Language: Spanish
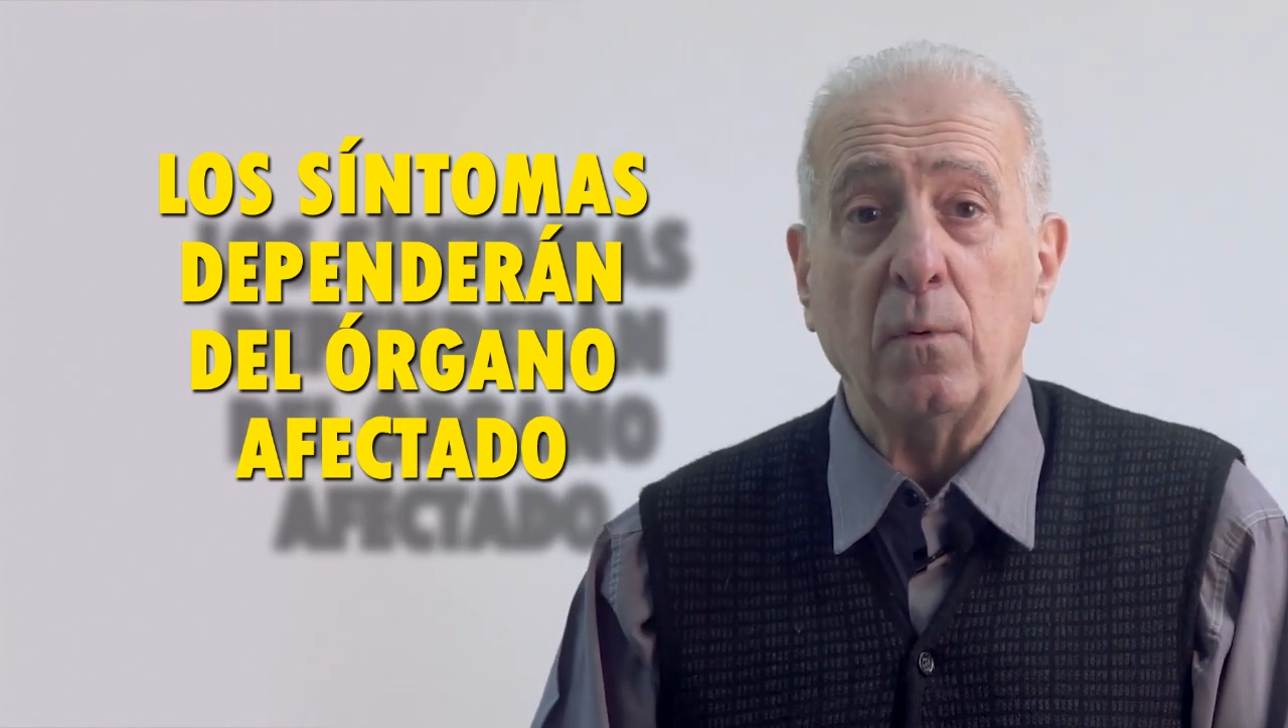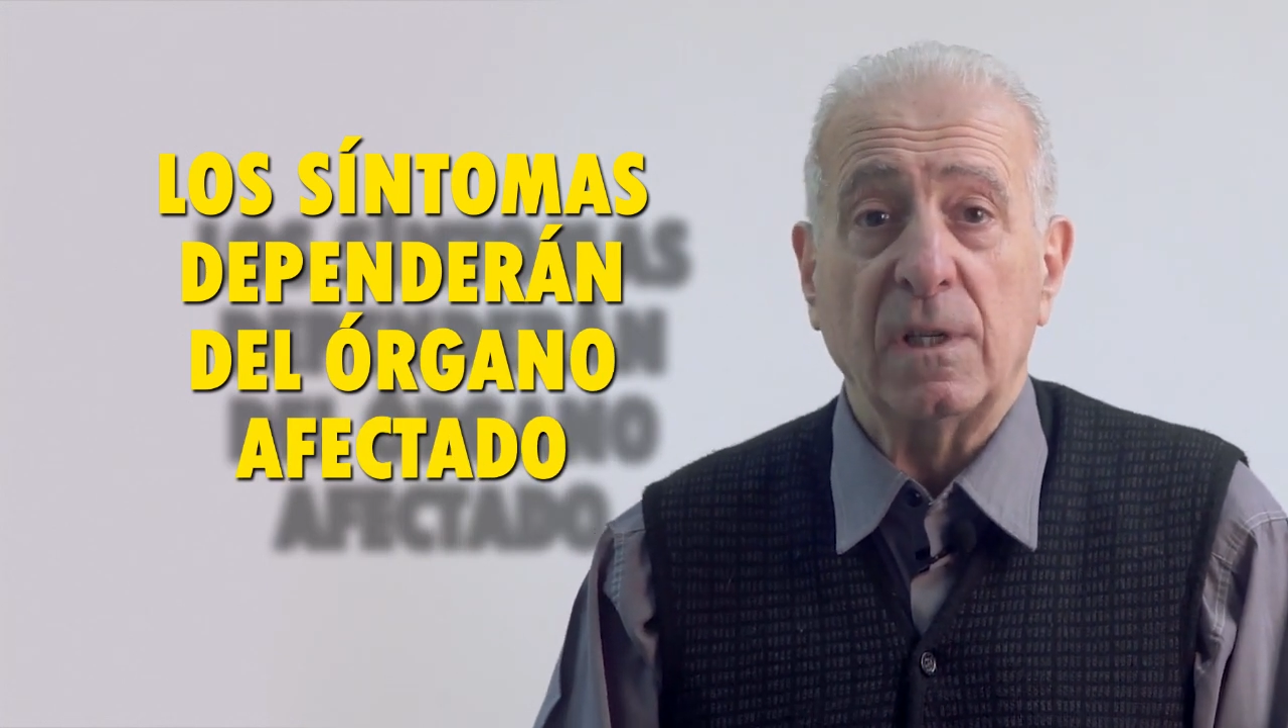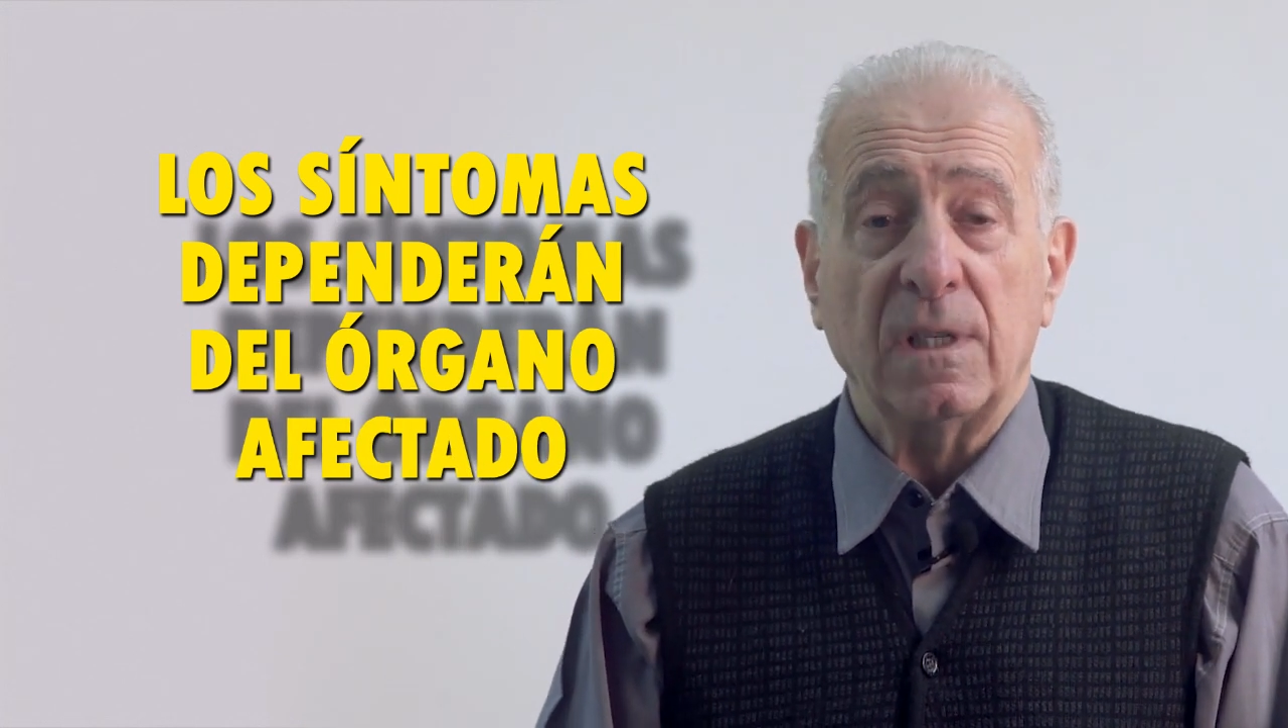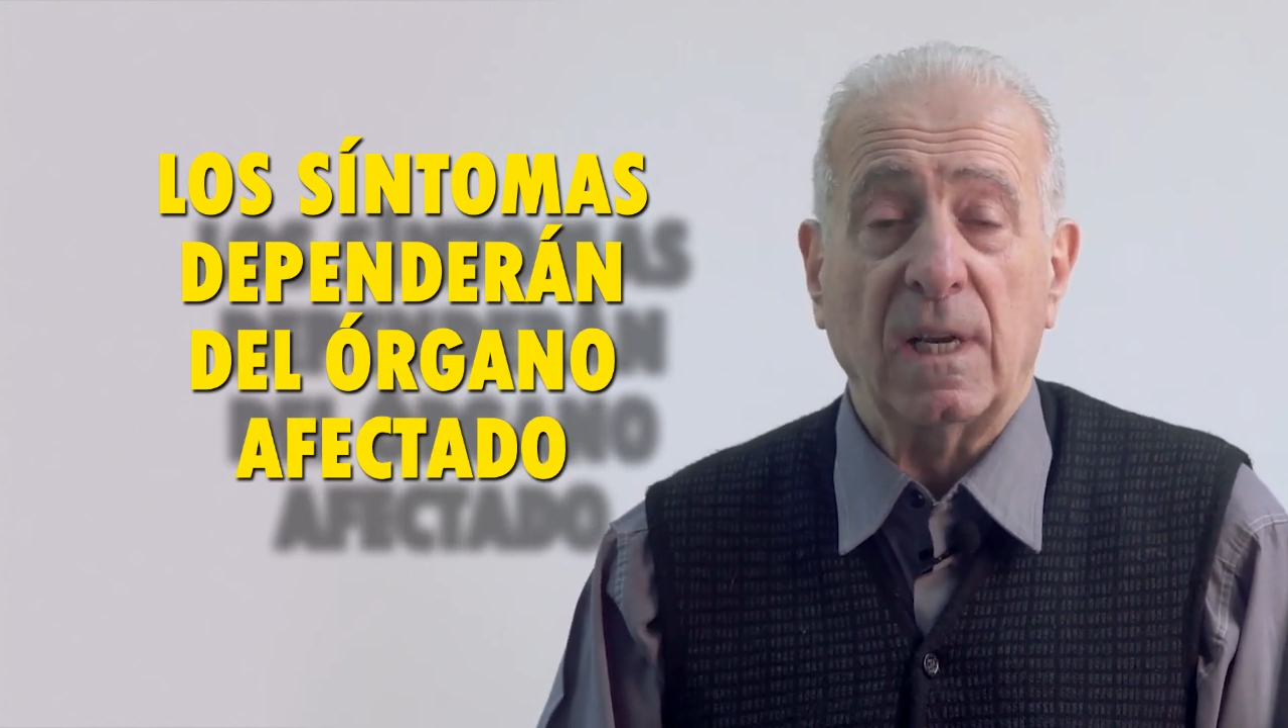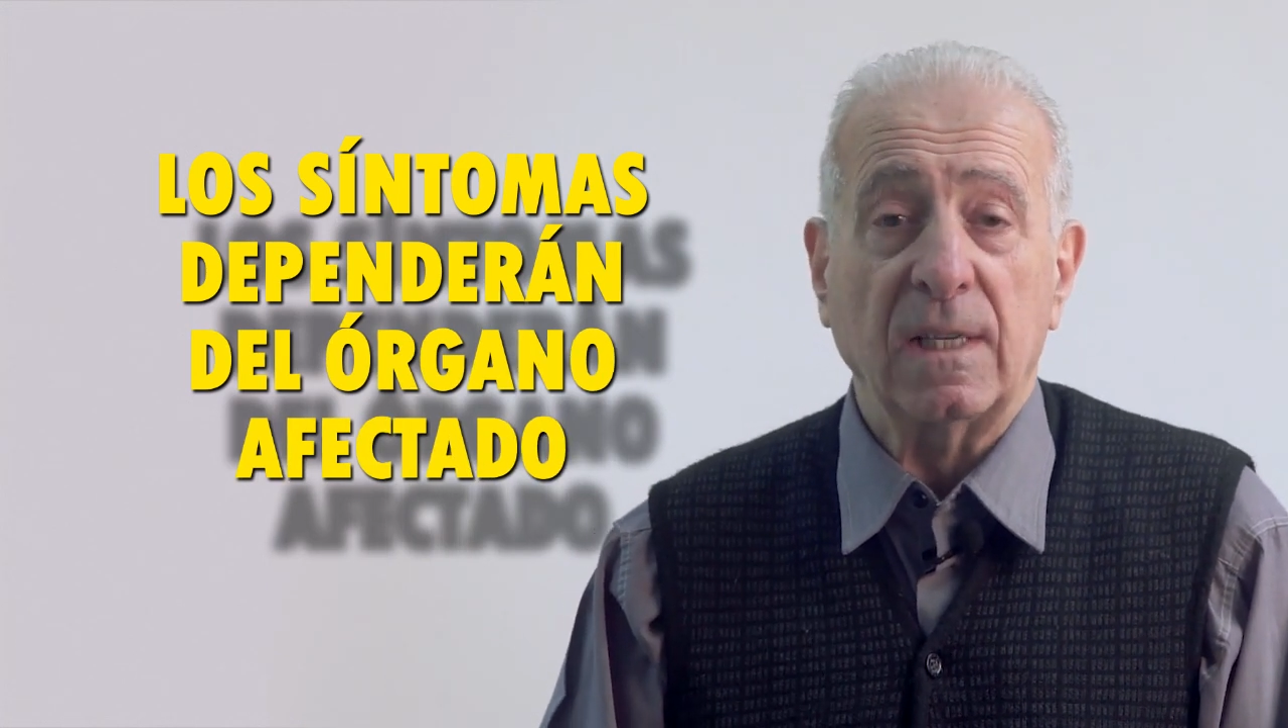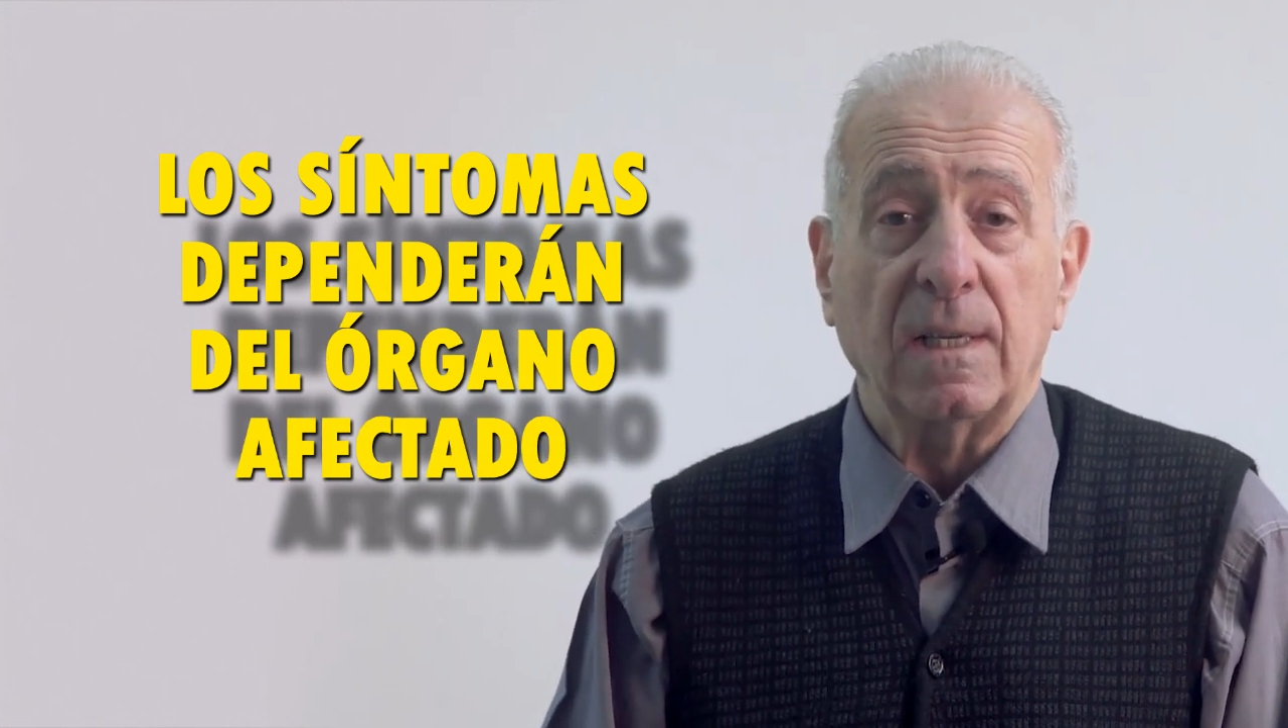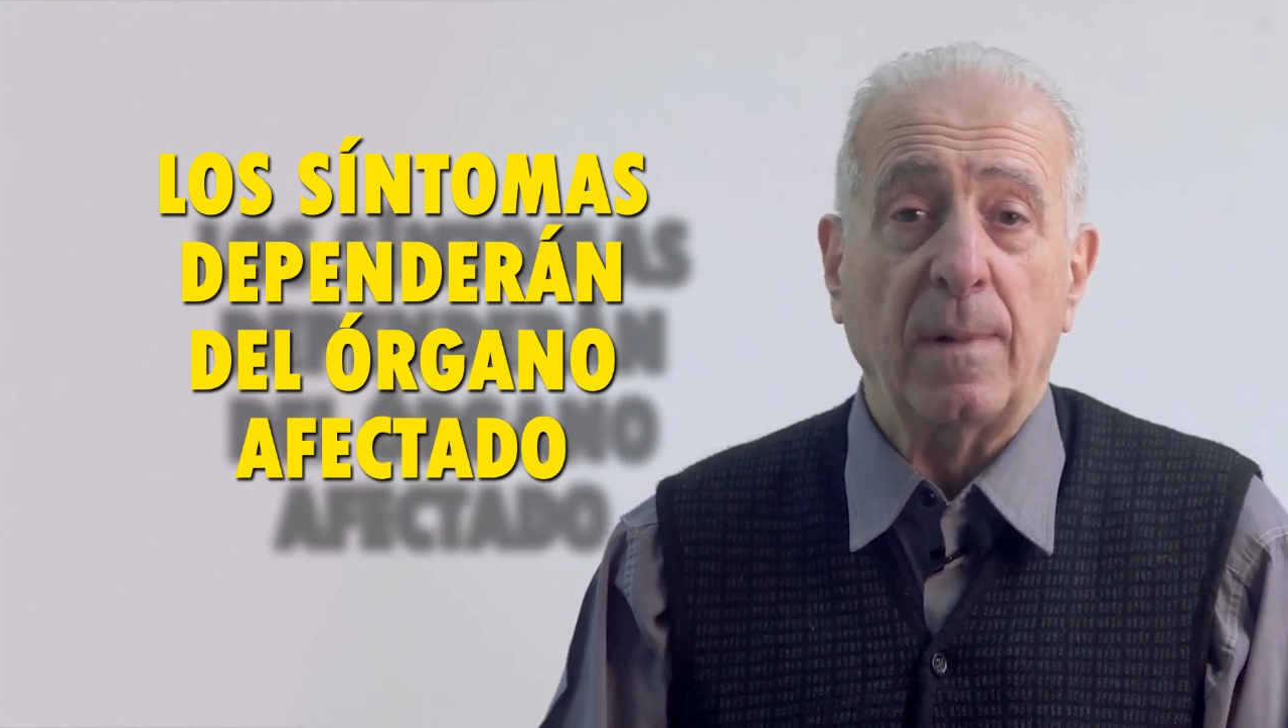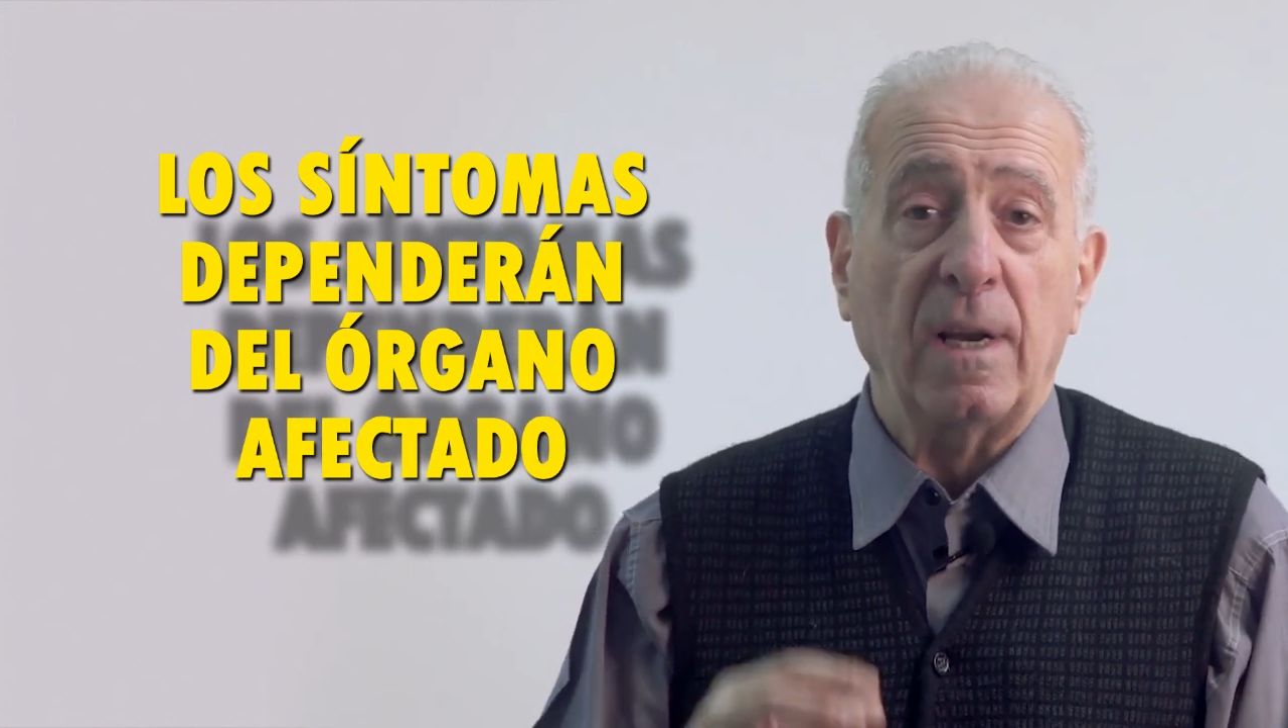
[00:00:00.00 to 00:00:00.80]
puede ser que se